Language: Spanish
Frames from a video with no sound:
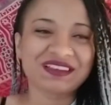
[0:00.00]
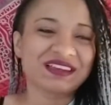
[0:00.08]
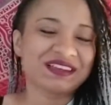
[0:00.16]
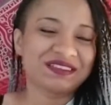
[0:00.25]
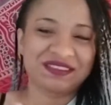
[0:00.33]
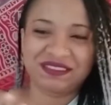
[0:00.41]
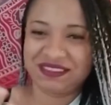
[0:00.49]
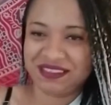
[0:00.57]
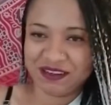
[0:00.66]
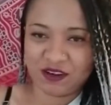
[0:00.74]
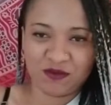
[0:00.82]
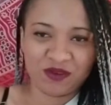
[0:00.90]
Es
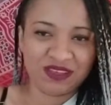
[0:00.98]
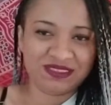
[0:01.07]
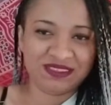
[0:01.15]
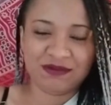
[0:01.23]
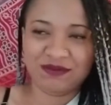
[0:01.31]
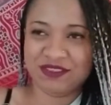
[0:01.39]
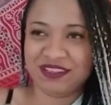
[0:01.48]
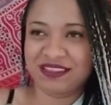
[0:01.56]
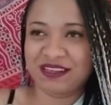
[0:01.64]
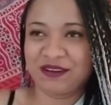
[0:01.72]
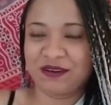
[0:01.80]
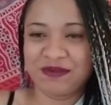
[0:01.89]
decir, como decíamos
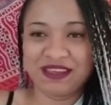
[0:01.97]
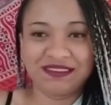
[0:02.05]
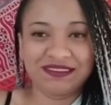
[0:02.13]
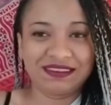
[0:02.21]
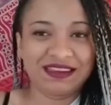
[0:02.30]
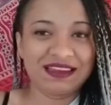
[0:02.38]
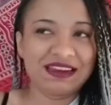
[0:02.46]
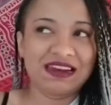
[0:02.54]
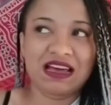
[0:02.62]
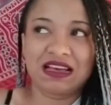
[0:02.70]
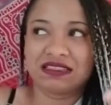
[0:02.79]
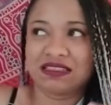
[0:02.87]
anteriormente,
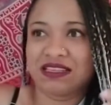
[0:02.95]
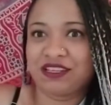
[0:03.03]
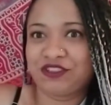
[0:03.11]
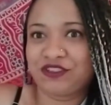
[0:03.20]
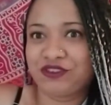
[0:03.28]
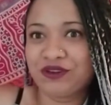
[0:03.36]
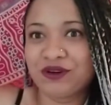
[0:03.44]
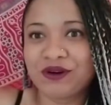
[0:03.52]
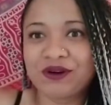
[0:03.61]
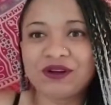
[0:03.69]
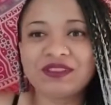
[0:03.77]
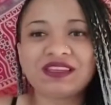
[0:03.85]
la
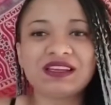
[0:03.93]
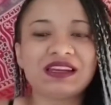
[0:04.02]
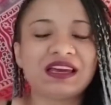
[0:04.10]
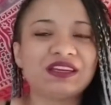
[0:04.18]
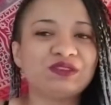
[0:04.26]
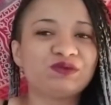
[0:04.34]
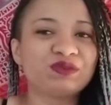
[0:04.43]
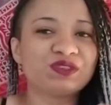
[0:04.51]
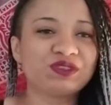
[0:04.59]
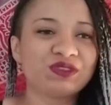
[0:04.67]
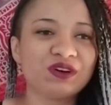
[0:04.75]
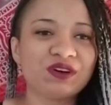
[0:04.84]
sanación, la
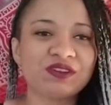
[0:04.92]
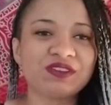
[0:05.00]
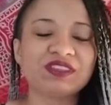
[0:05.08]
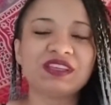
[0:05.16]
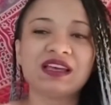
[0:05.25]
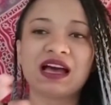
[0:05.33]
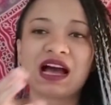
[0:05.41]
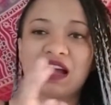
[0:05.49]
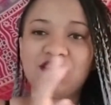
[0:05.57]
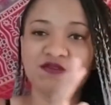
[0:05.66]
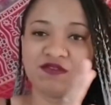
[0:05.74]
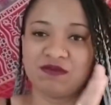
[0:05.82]
intuición, a
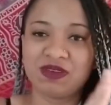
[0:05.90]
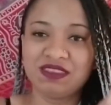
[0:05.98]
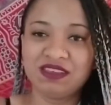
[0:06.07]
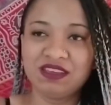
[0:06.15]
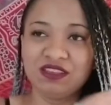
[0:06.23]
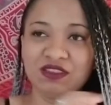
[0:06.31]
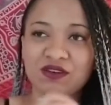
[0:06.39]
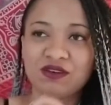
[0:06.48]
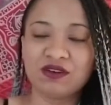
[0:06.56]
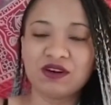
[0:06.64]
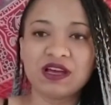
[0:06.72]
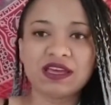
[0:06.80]
lo
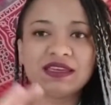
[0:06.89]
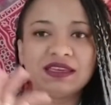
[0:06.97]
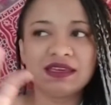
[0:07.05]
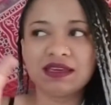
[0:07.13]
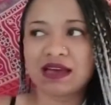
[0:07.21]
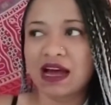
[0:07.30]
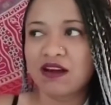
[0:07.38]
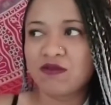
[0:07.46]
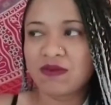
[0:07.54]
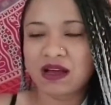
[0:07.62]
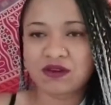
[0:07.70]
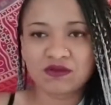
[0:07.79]
femenino y a lo
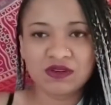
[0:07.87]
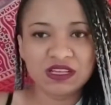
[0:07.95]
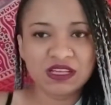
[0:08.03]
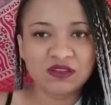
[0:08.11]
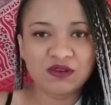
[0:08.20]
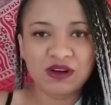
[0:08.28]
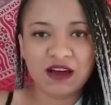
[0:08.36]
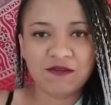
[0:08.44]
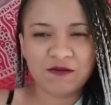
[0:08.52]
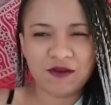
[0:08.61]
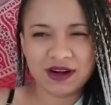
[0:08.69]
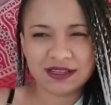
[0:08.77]
masculino, la
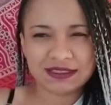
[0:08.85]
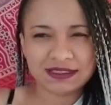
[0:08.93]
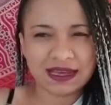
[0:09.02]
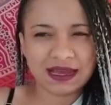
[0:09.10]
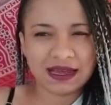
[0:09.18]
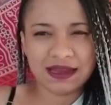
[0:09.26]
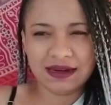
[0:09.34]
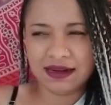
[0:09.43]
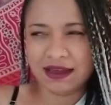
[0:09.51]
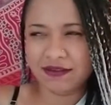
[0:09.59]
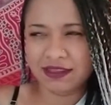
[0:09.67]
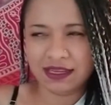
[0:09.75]
fuerza,
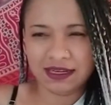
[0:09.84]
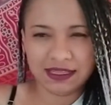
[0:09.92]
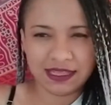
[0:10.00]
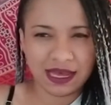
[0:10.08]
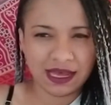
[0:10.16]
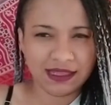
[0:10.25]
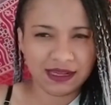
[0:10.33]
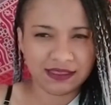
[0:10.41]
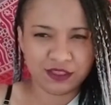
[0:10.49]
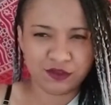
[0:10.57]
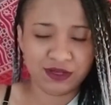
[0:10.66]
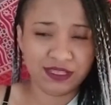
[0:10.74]
la vitalidad, la
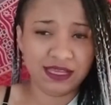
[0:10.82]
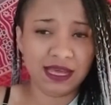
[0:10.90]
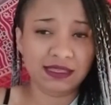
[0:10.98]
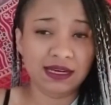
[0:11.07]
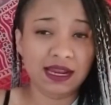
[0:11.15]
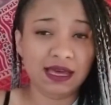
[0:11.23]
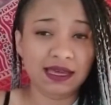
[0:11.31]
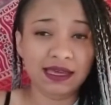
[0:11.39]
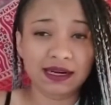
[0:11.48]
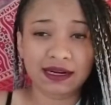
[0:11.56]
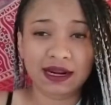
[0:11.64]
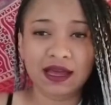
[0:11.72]
sexualidad, la
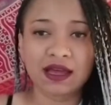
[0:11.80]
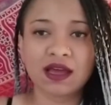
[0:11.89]
guerra.